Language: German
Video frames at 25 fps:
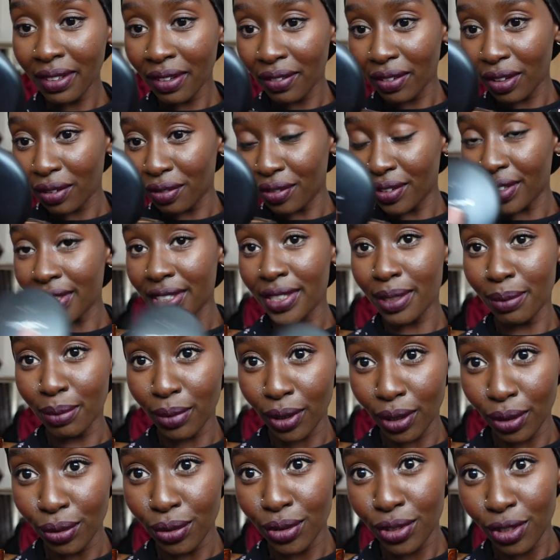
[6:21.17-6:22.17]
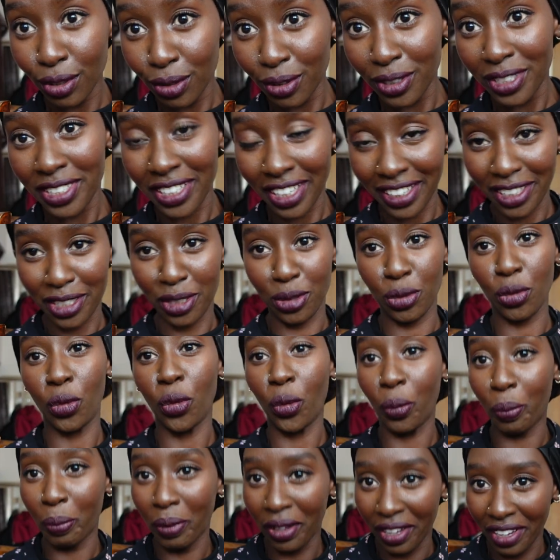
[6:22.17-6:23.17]
Ich finde das immer lustig und ich sage jetzt
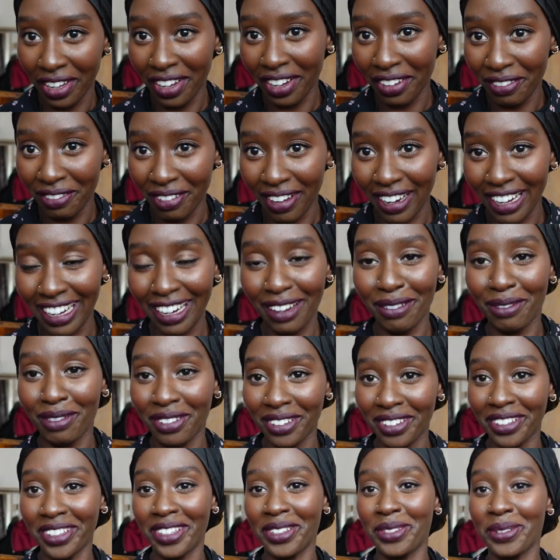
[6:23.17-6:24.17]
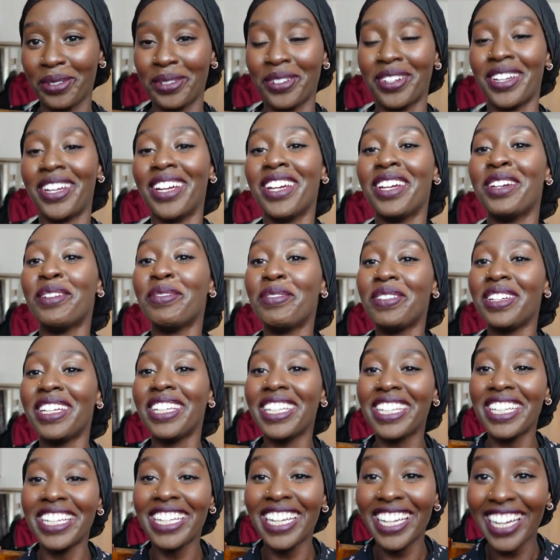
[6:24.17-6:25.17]
Europäer, weil einfach, also wie
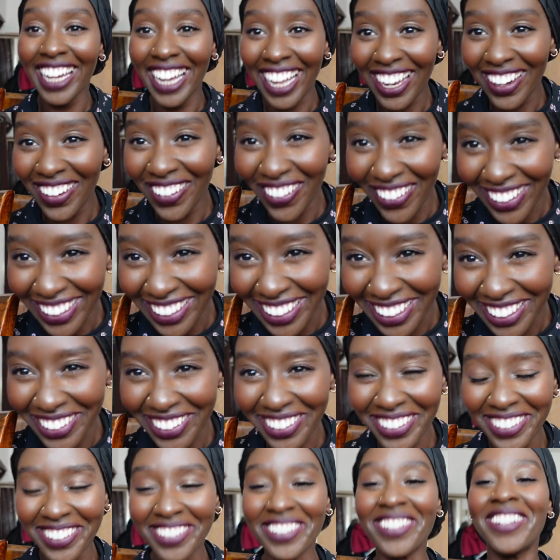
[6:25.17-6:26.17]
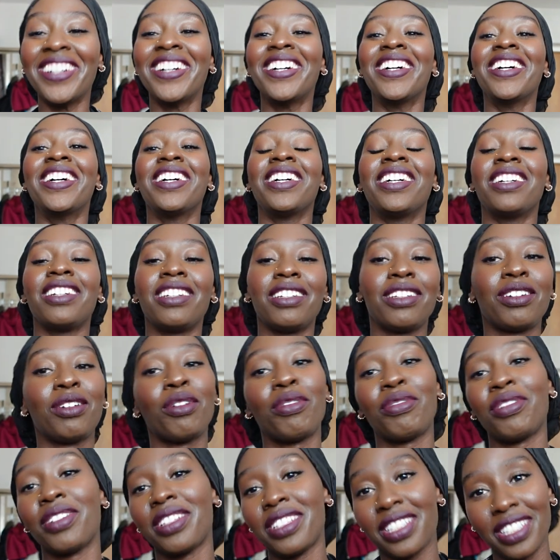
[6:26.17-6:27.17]
ihr Hellhäutigen. Ich
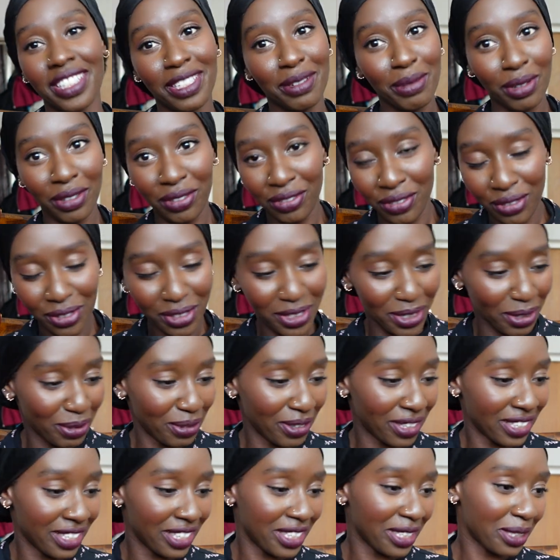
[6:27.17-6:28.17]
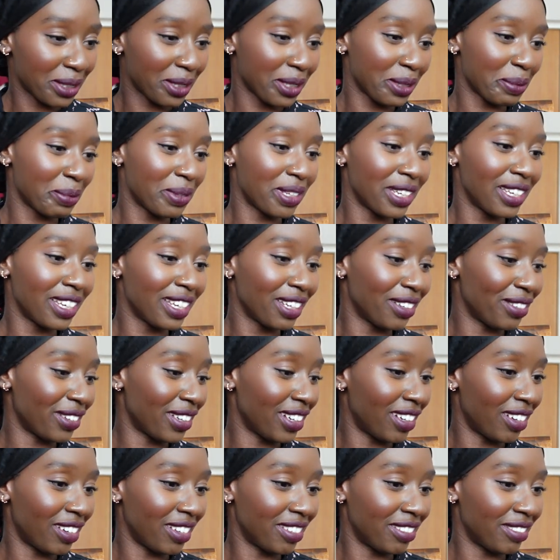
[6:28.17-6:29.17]
hoffe jetzt niemand fühlt sich wieder diskriminiert,
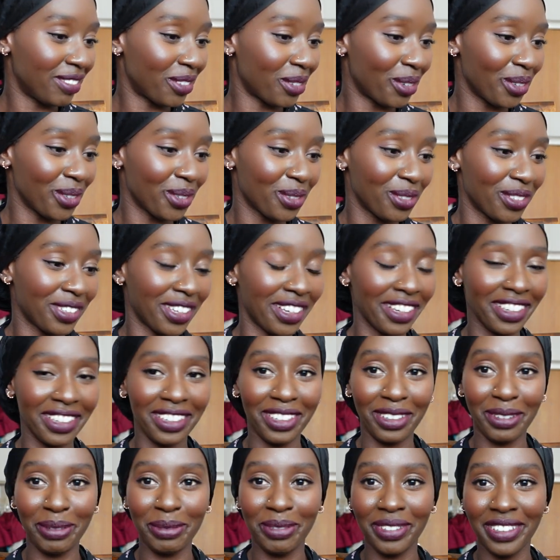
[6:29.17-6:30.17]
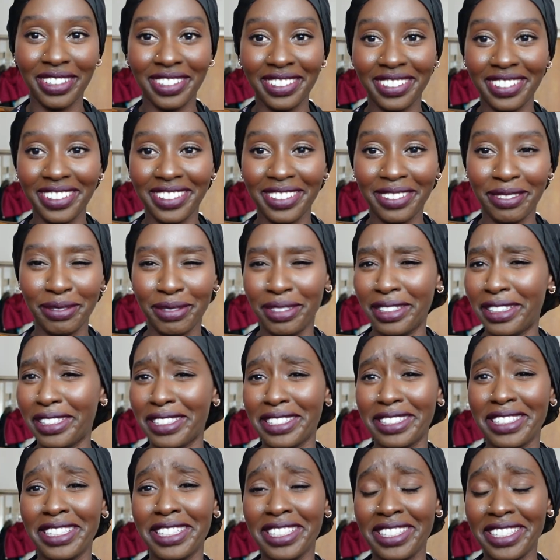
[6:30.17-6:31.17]
weil heutzutage darf man
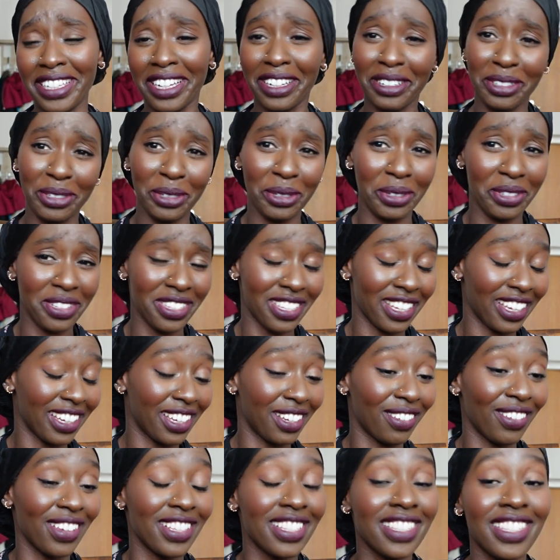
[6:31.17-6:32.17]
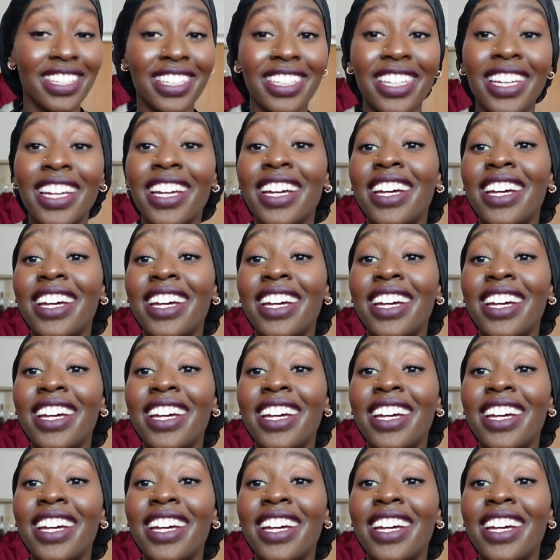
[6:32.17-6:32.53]
vieles nicht sagen, schon sage ich weiß nicht.